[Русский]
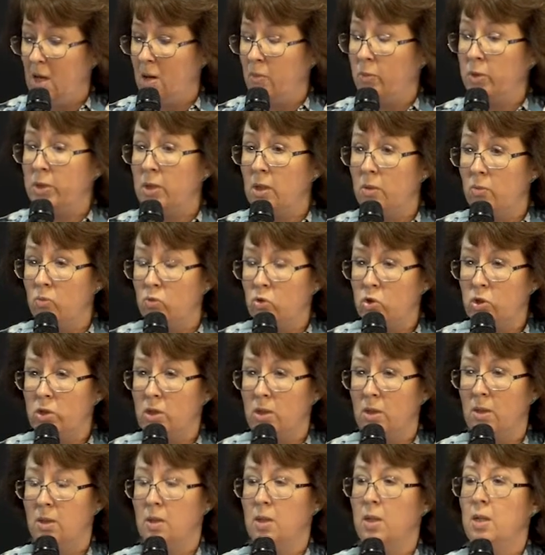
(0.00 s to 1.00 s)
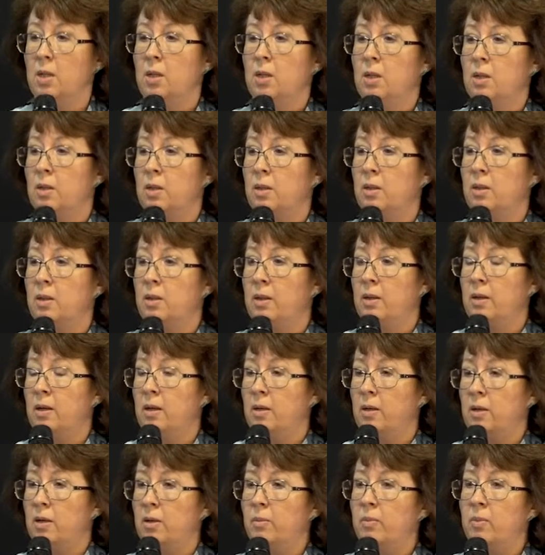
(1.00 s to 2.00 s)
Потому что э,
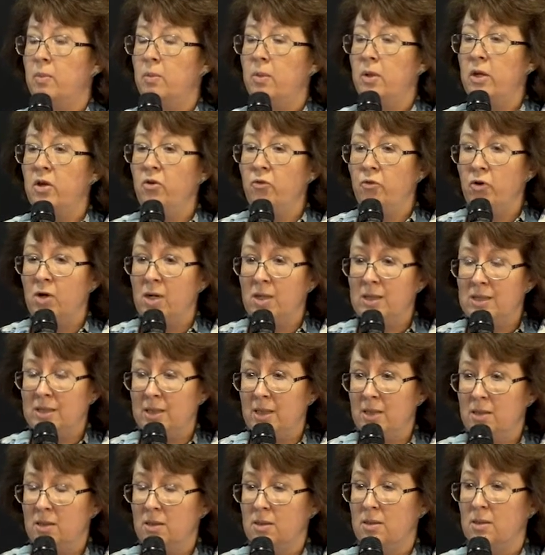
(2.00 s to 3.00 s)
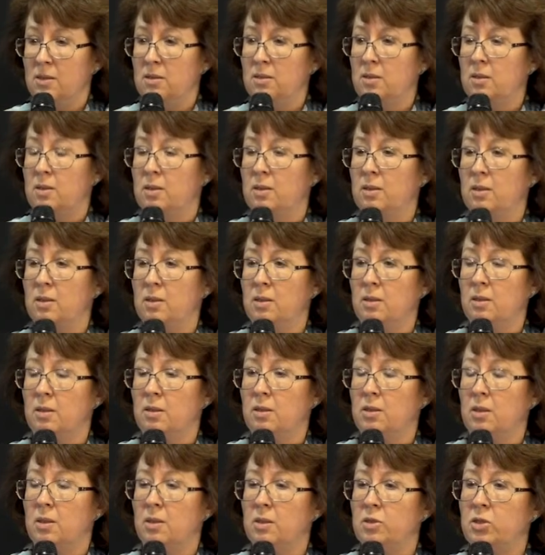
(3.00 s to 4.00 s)
рефрактерность
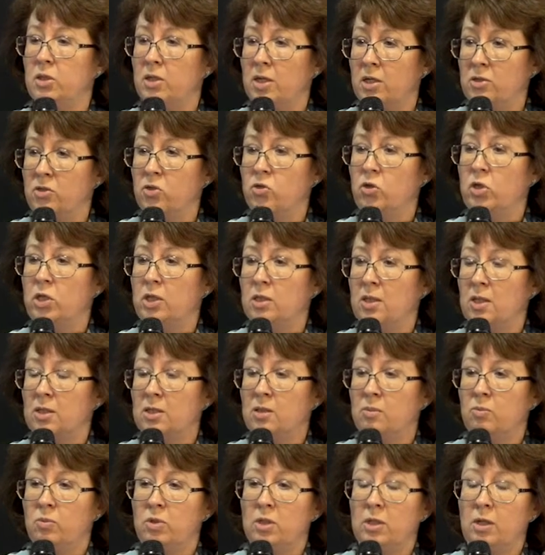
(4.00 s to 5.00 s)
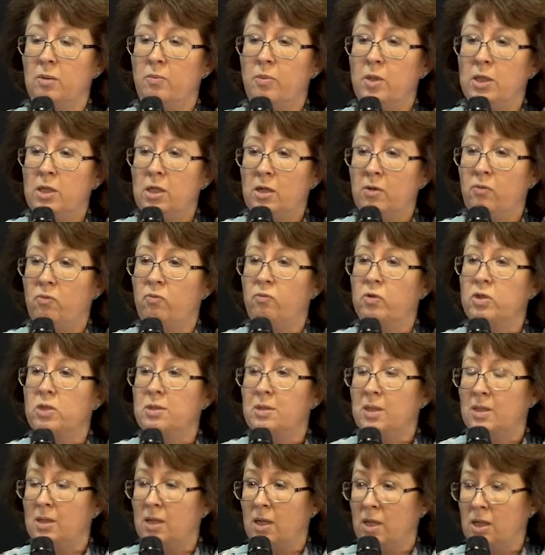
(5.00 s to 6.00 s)
к тирозинкиназным ингибиторам
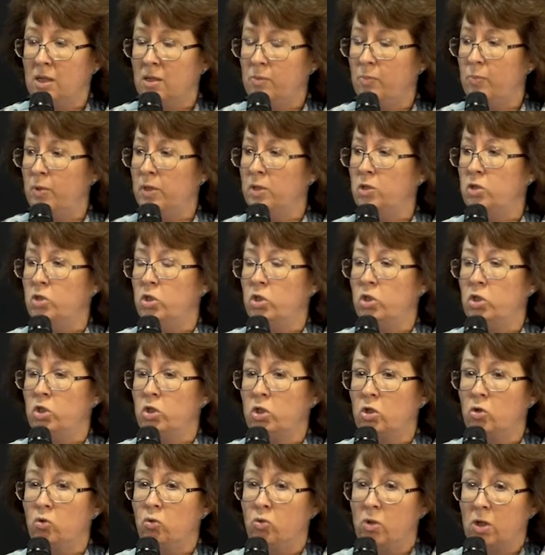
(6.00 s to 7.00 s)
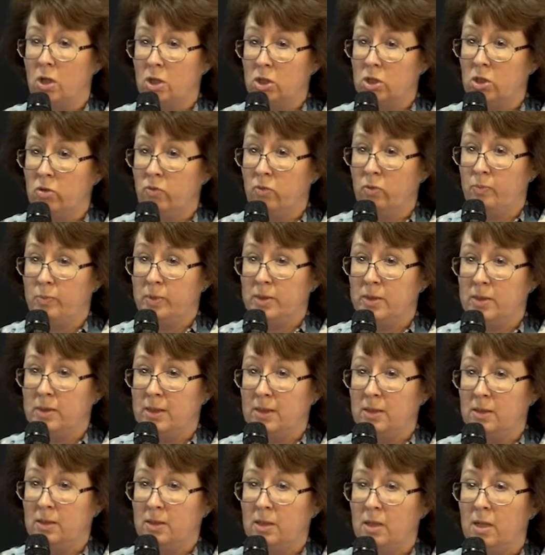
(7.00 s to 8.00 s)
возникает практически у каждого пациента.
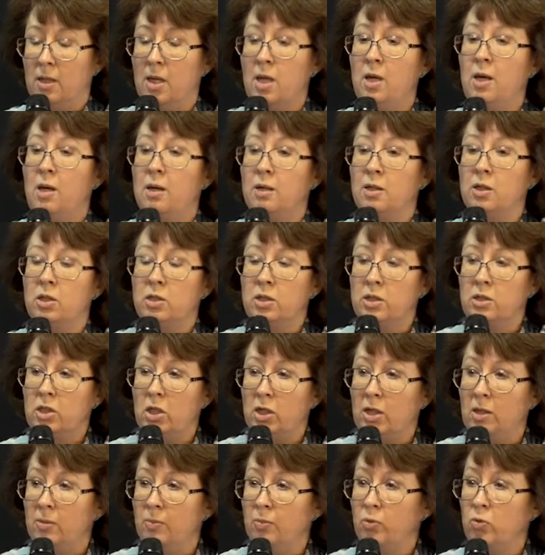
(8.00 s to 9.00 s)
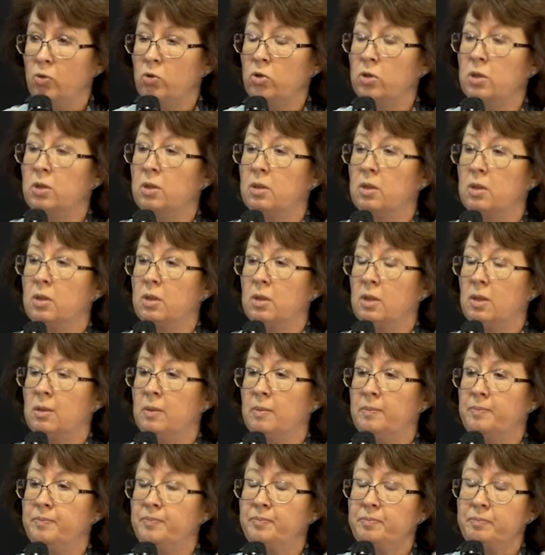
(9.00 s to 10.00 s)
Это требует
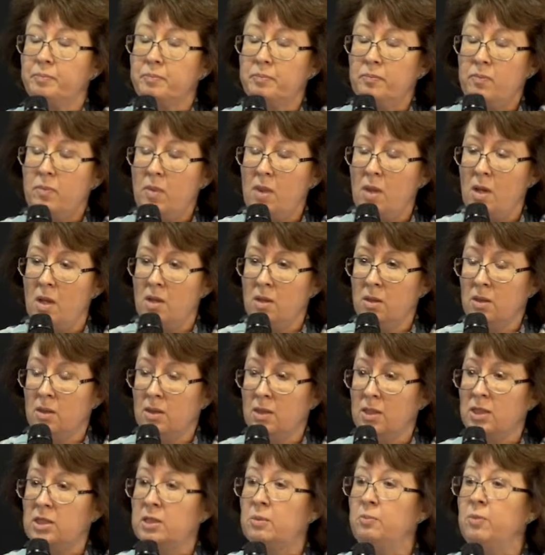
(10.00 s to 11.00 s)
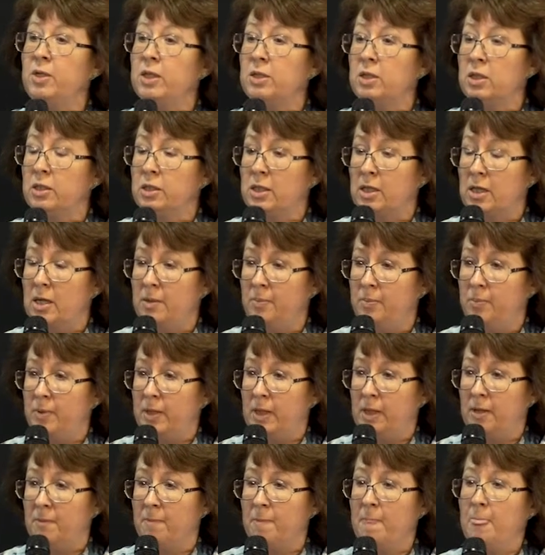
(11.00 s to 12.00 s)
э, э, смены
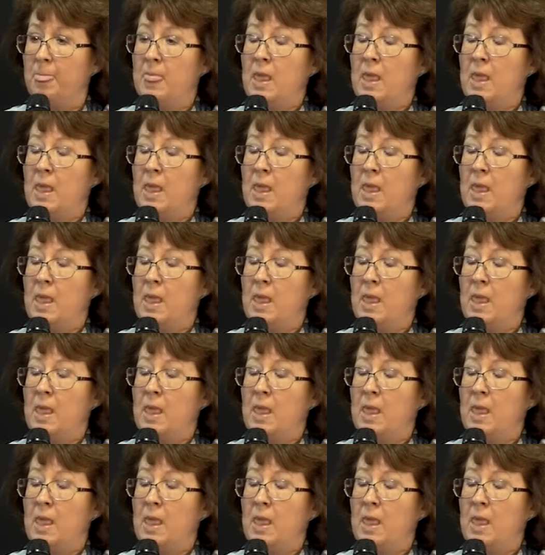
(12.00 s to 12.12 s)
терапии.